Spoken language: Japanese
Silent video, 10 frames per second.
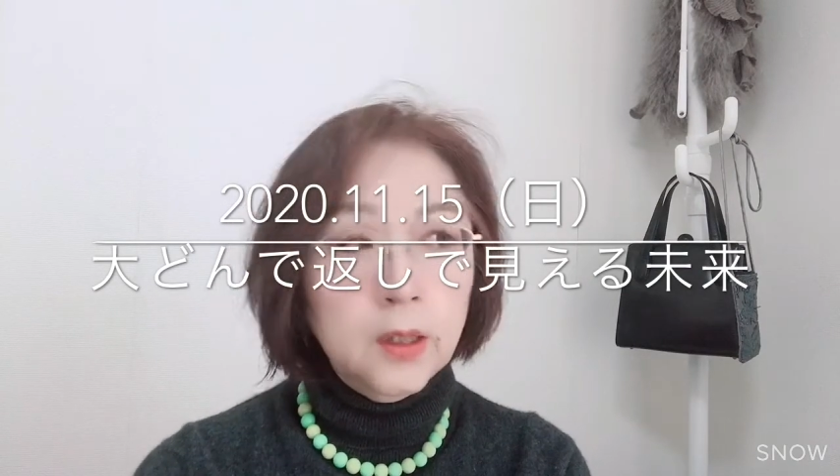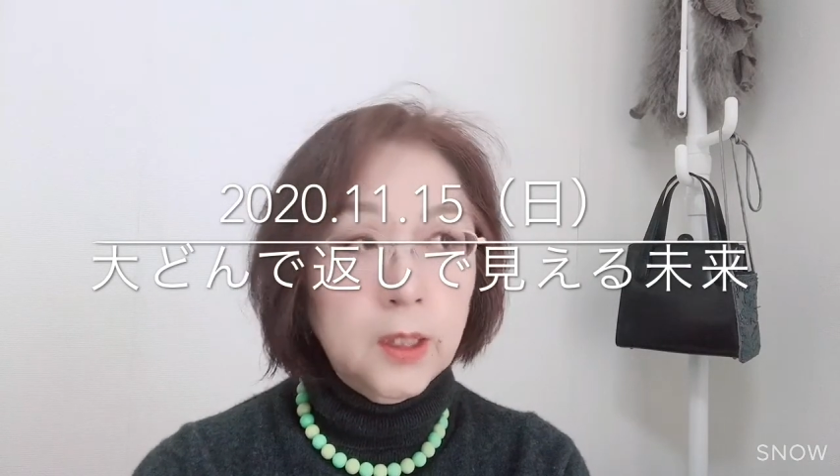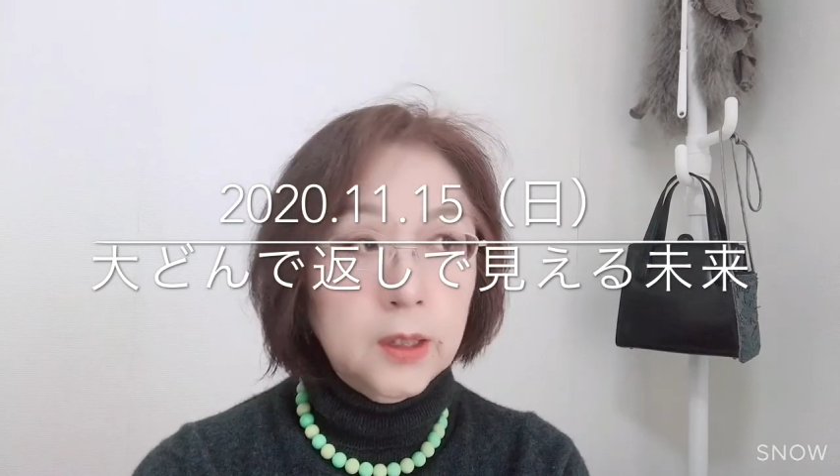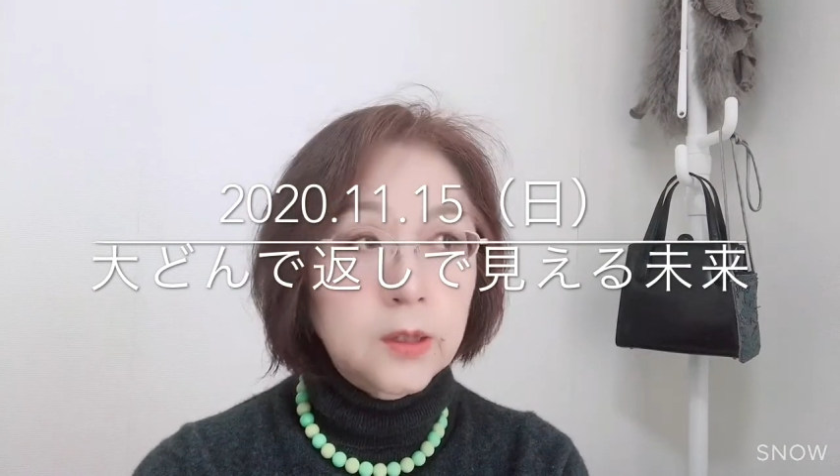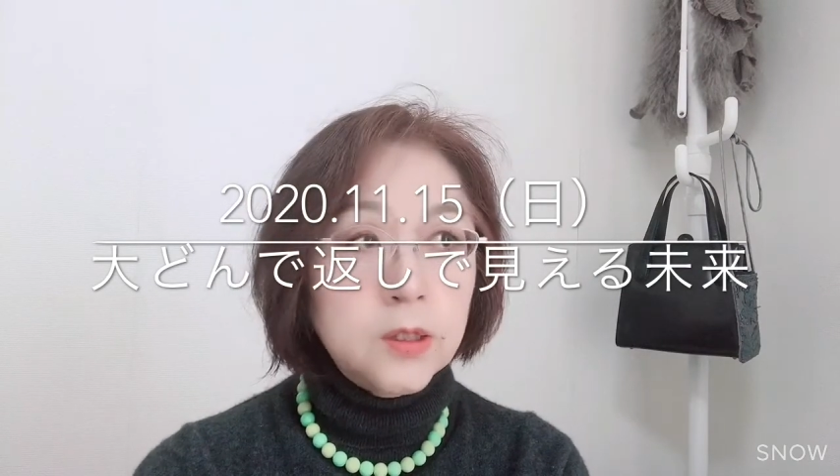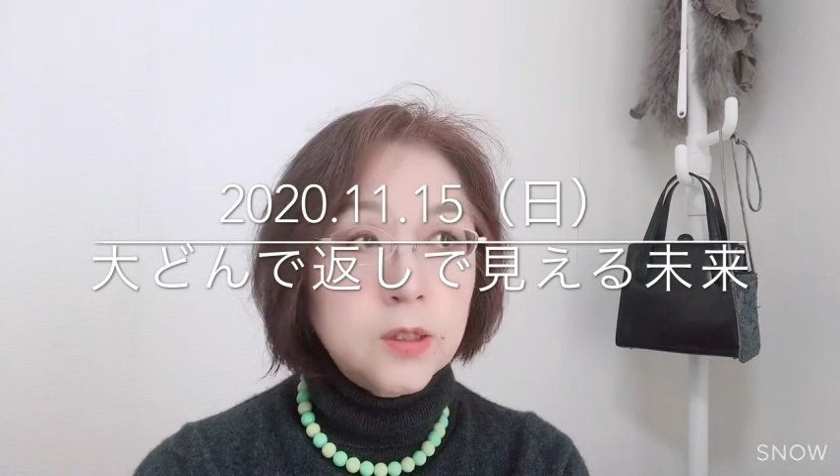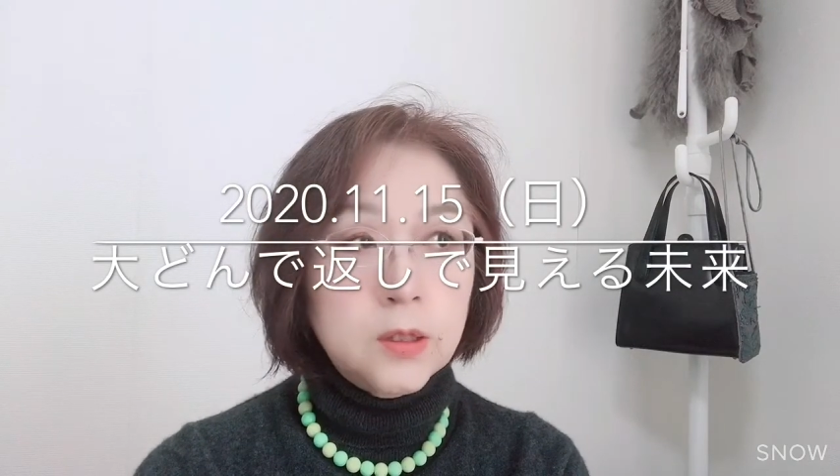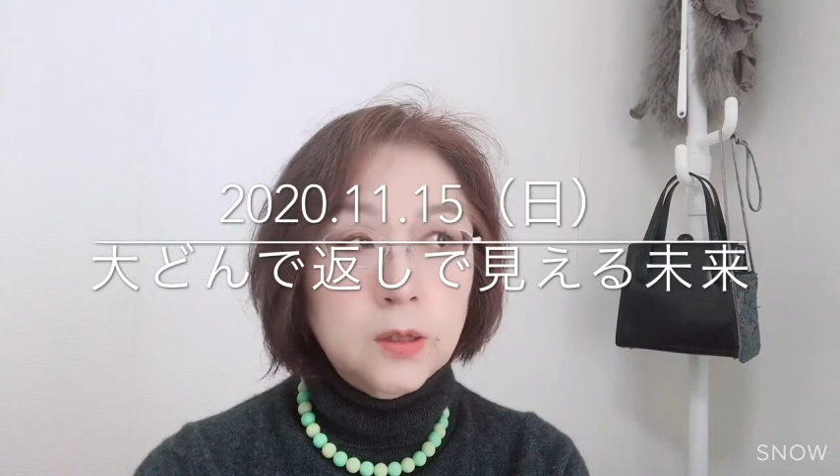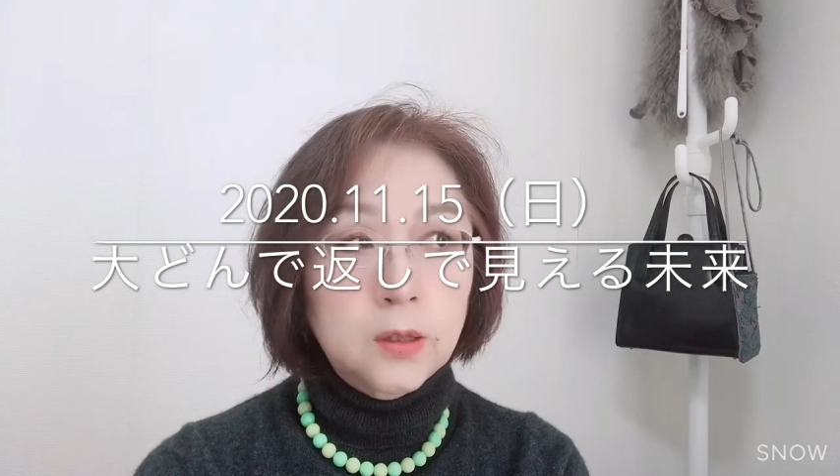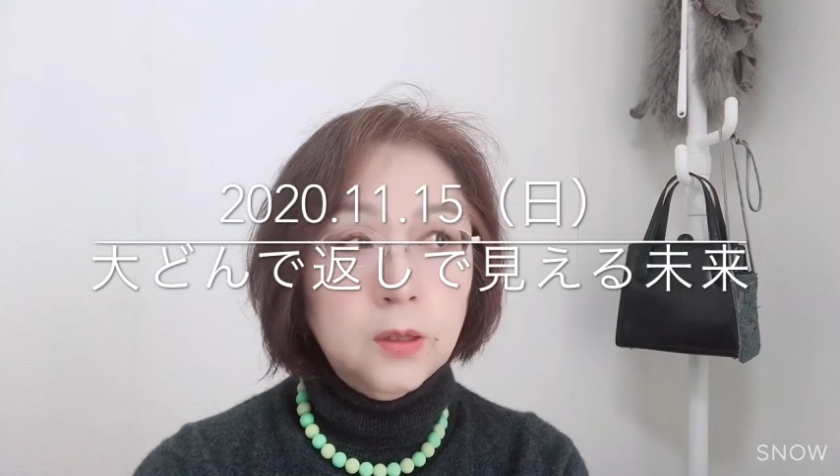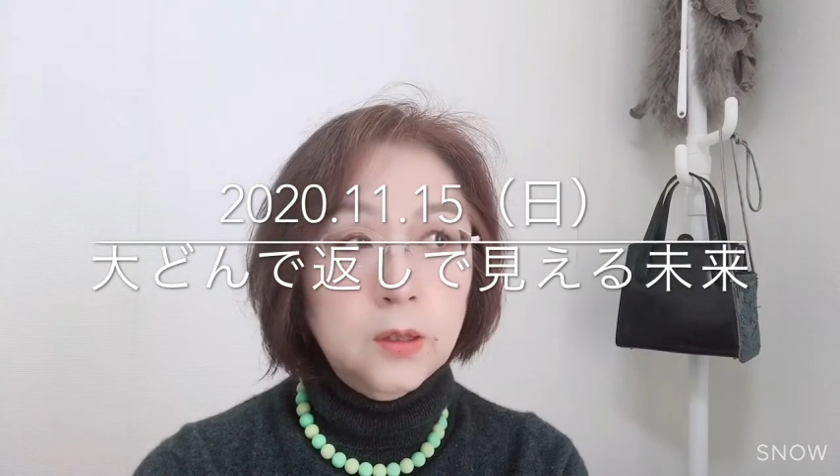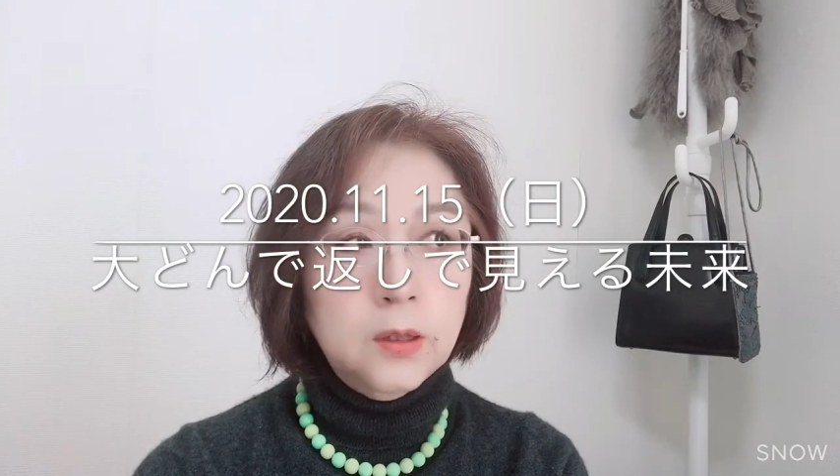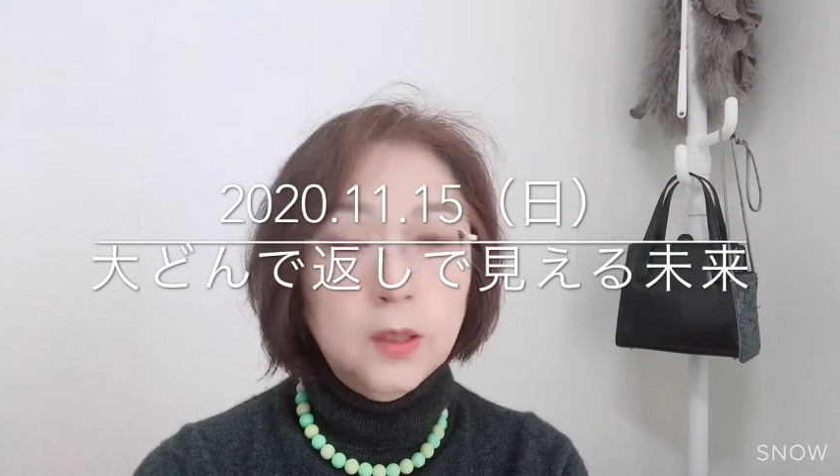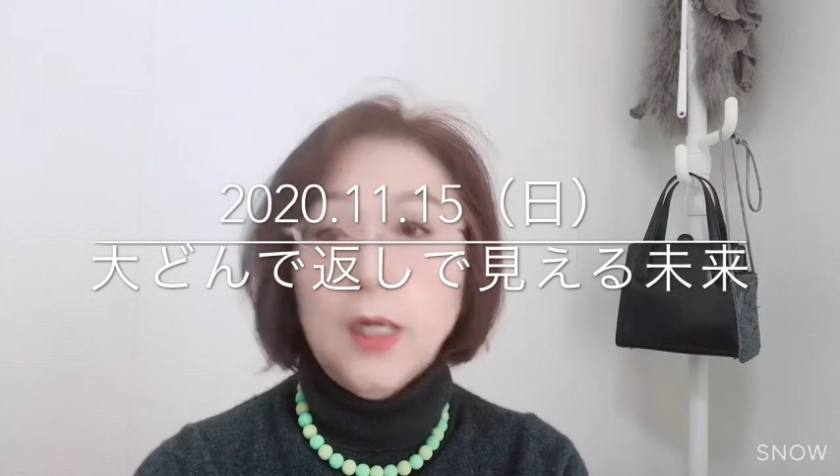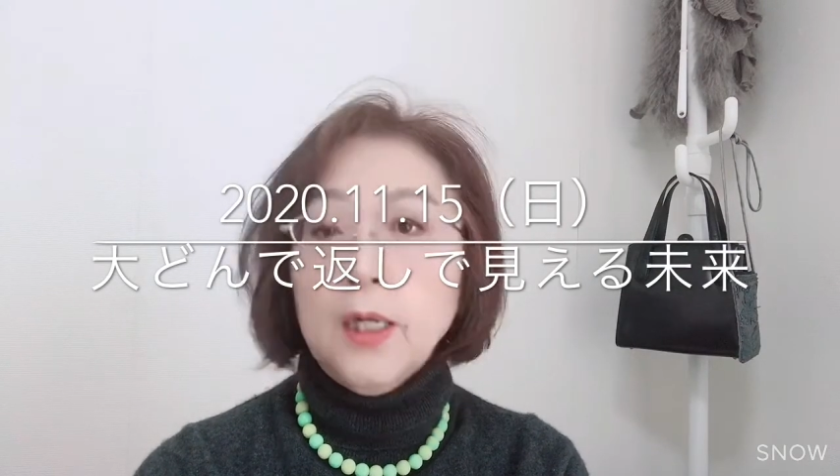方た
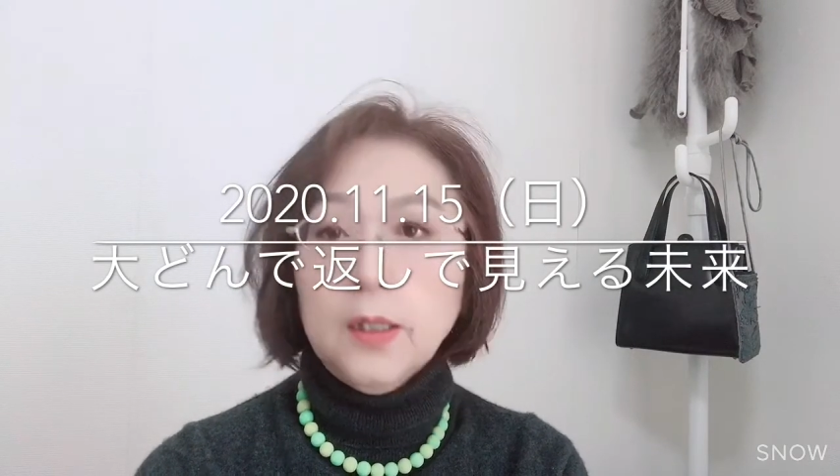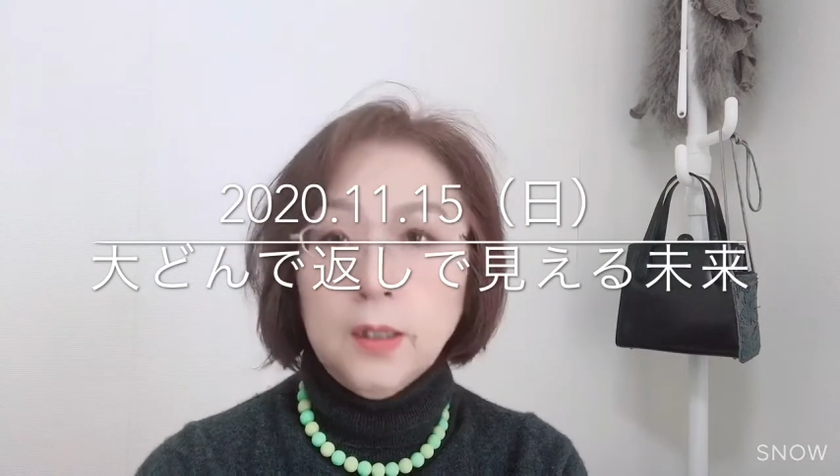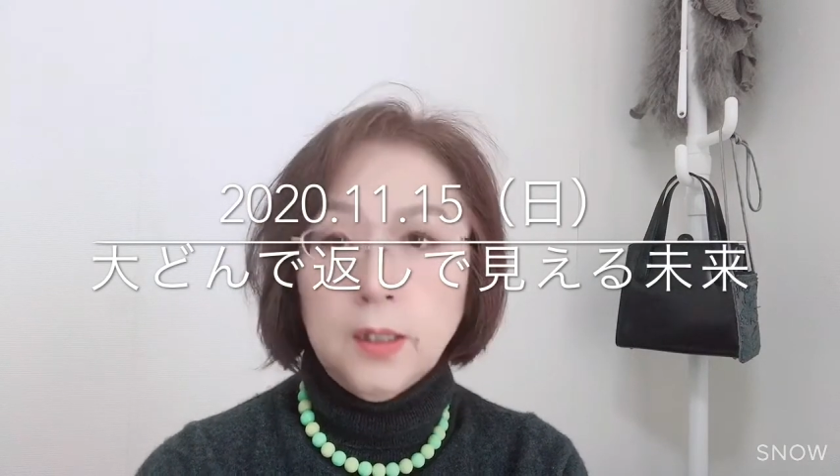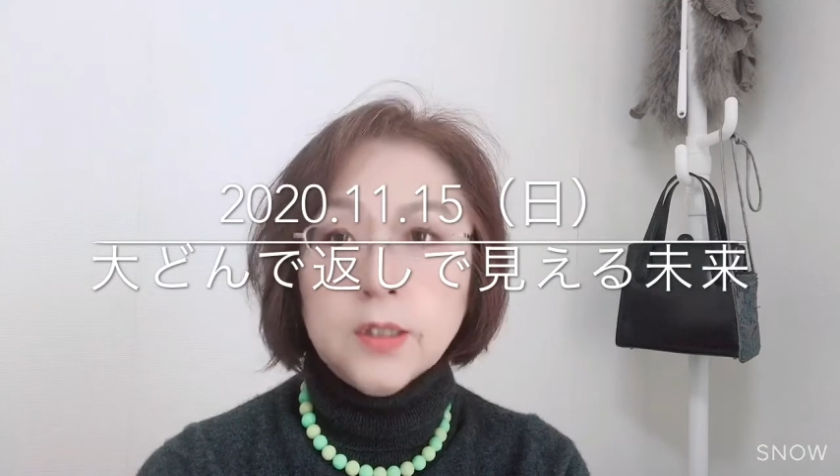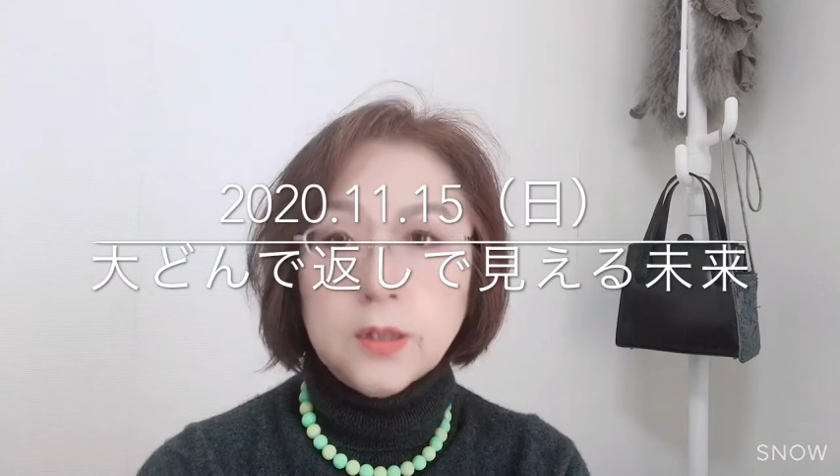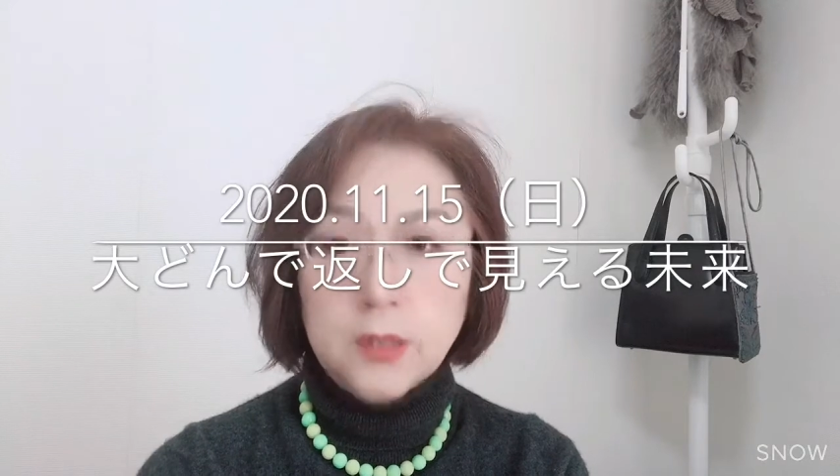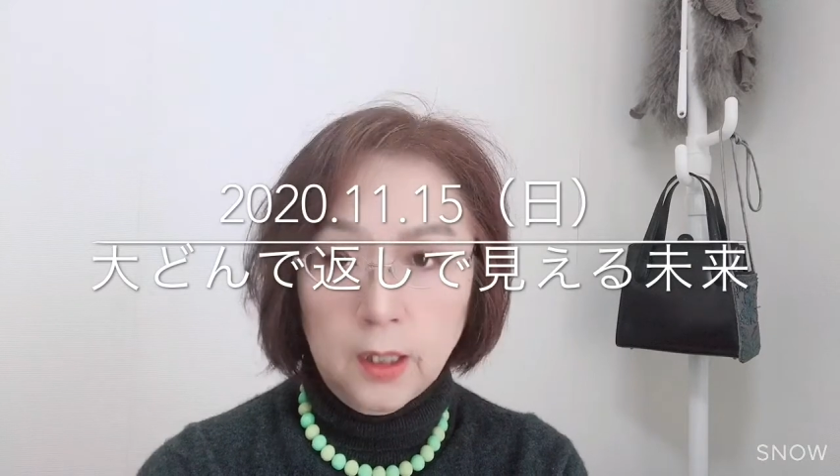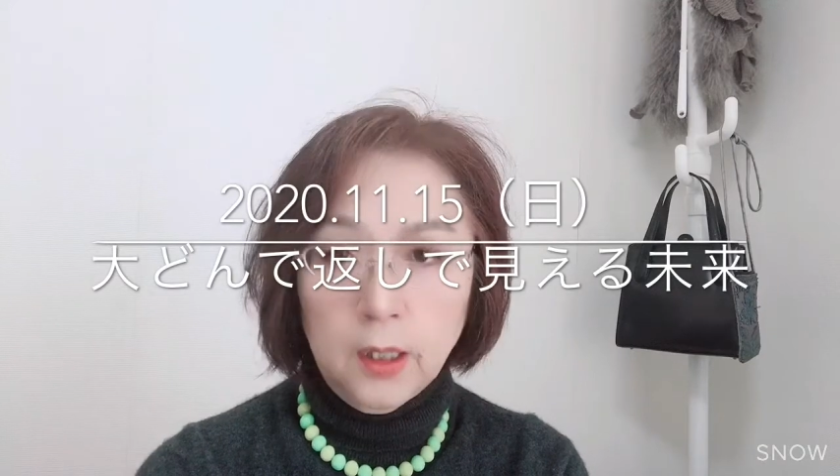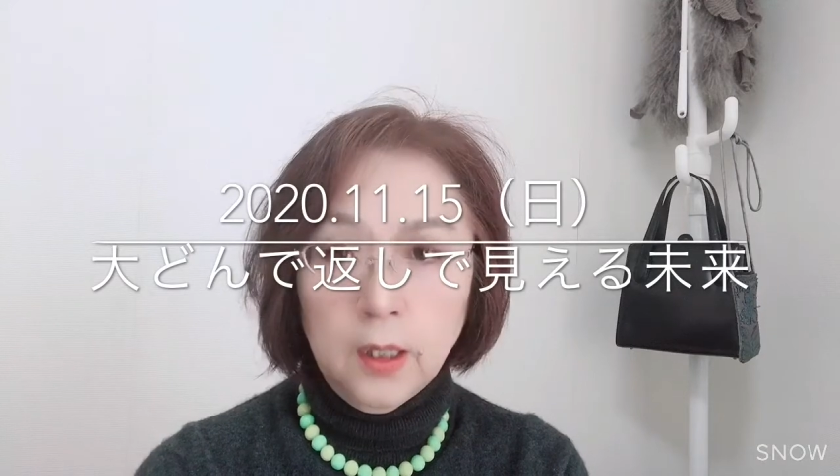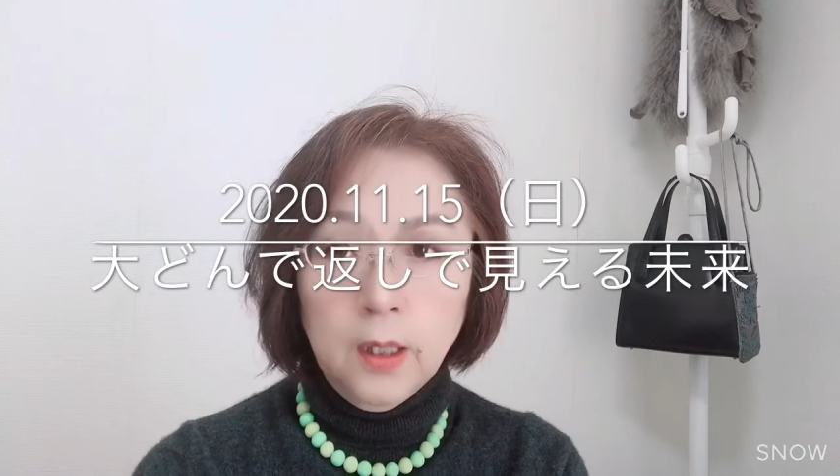ちがいらして、